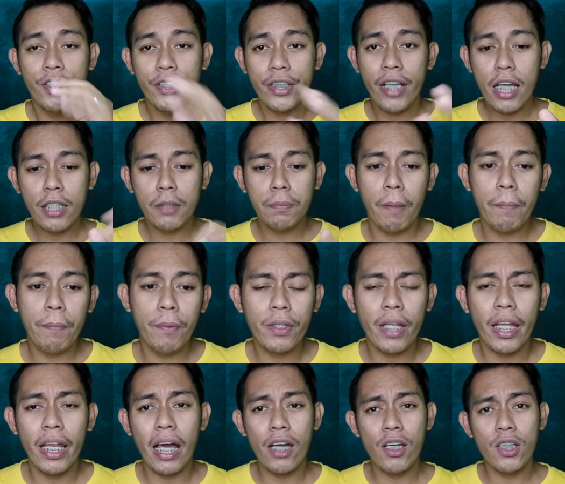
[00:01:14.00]
Yun guys,
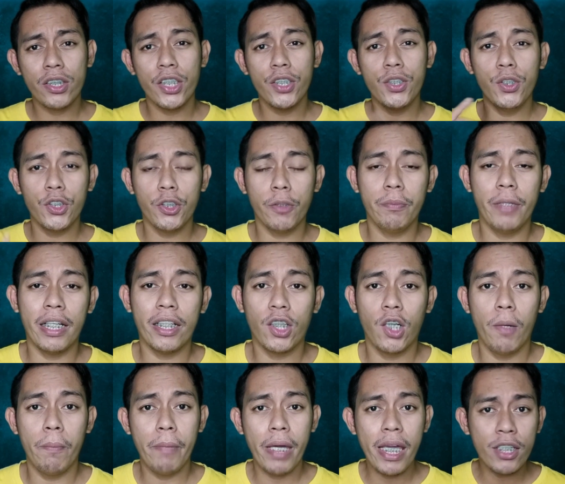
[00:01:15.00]
pagpunta na kayo sa
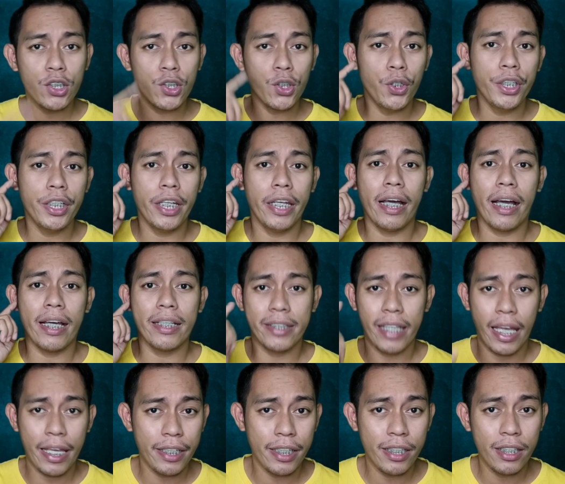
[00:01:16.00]
youtube.com, make sure na
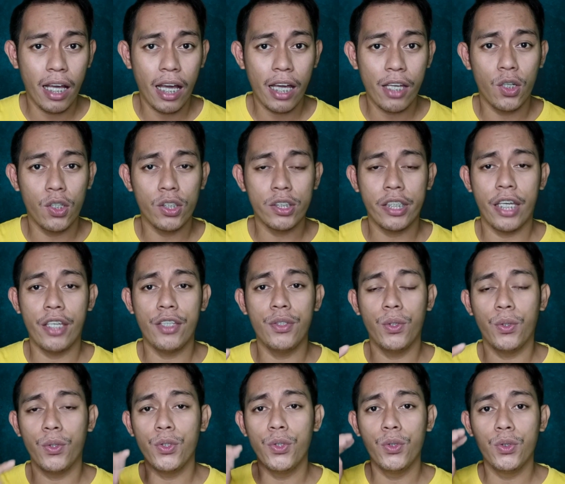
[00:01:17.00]
nakasign in na kayo sa
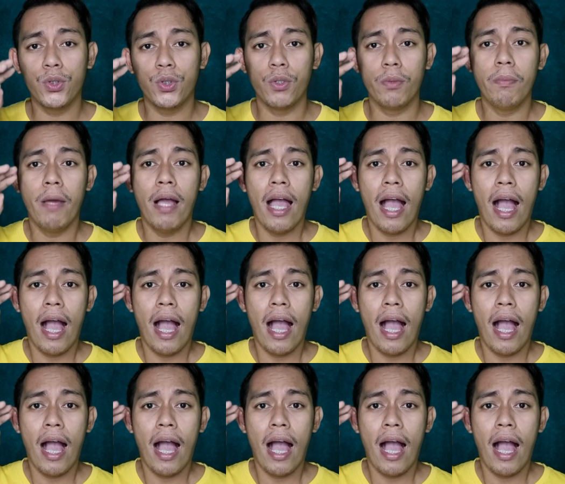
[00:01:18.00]
inyong YouTube